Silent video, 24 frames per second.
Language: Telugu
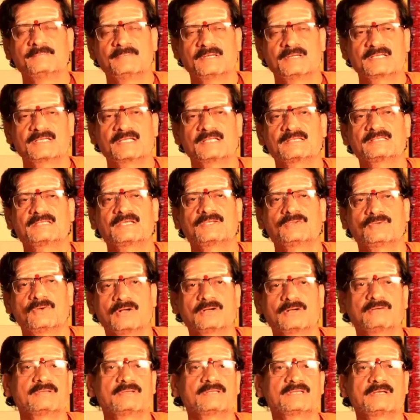మనకి అంతా
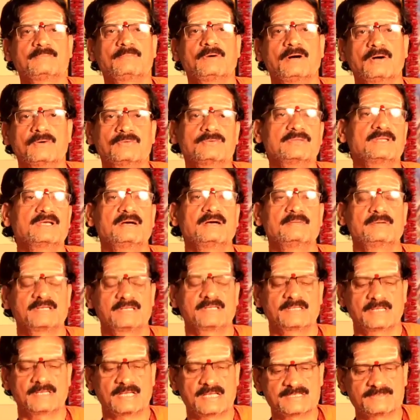యోగం అంతా బాగుంది
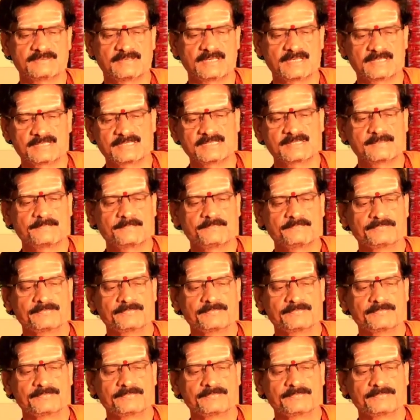కాబట్టి ఈ రాశి వాళ్ళకి